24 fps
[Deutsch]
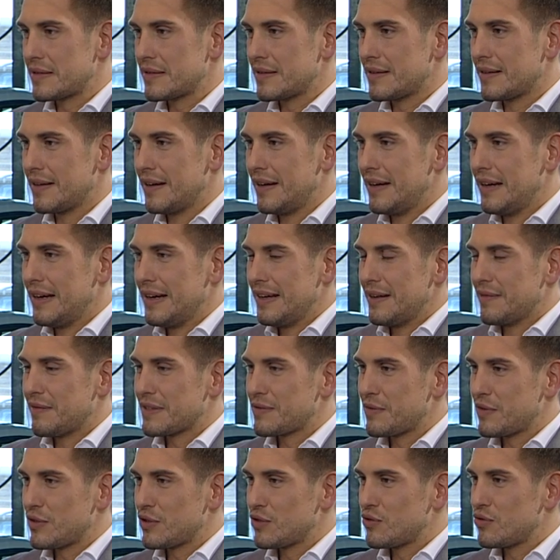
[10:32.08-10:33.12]
Ja. Was
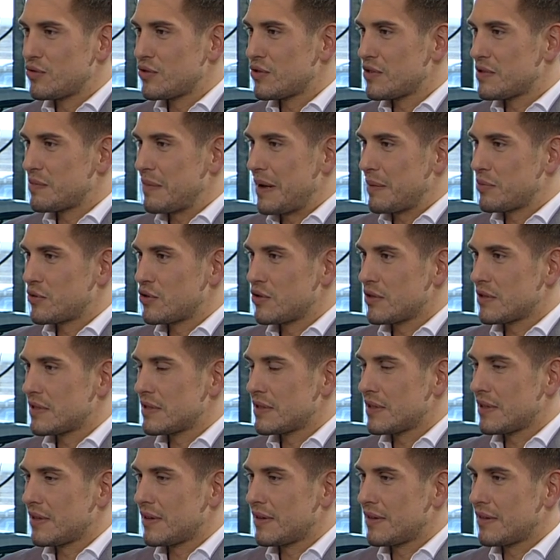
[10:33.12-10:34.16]
würdest du so zum Abschluss
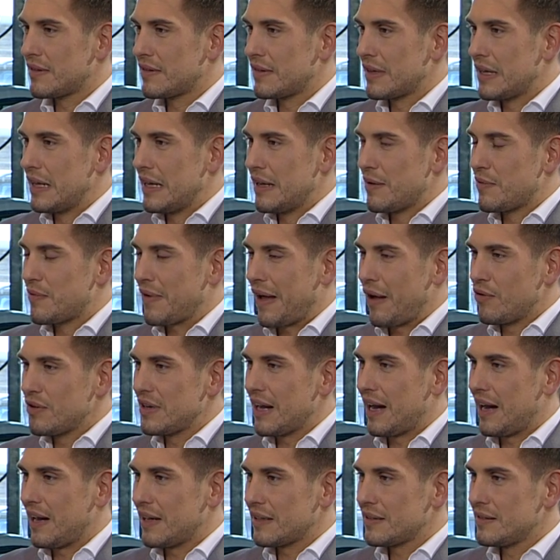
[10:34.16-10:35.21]
äh, Frauen
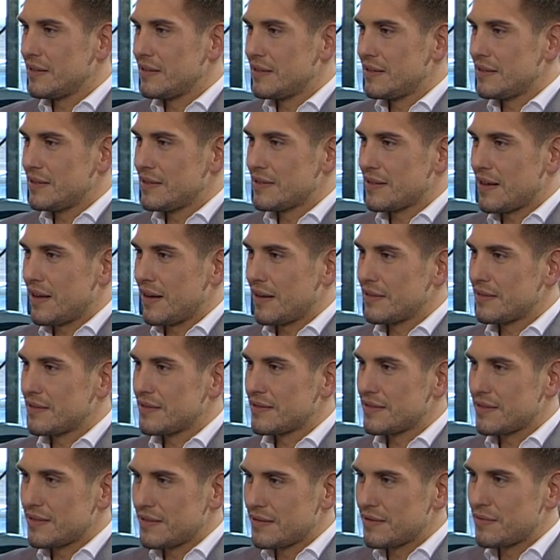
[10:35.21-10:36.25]
raten, die sagen,
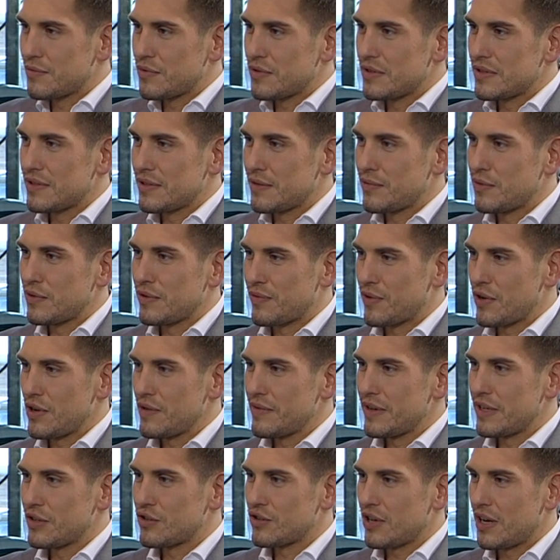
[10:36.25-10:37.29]
sie würden sich für die
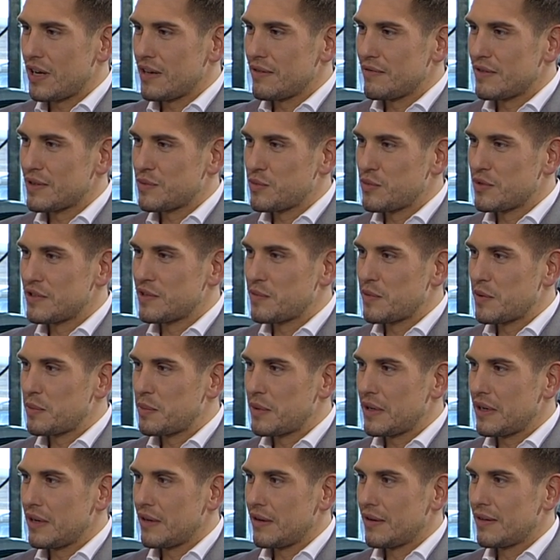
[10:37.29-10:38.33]
Feuerwehr entscheiden? Was müssen sie
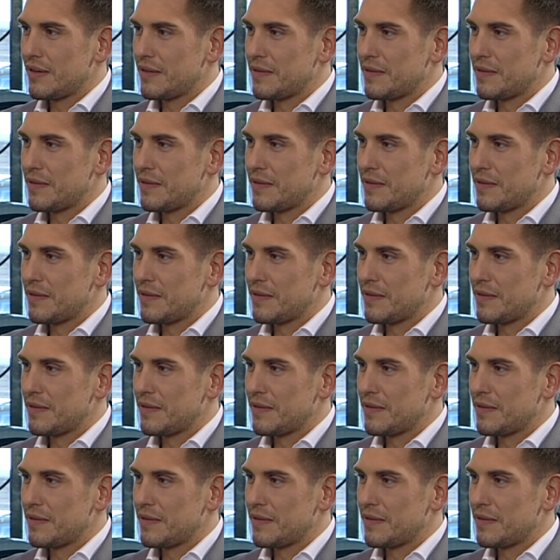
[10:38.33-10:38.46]
mitbringen?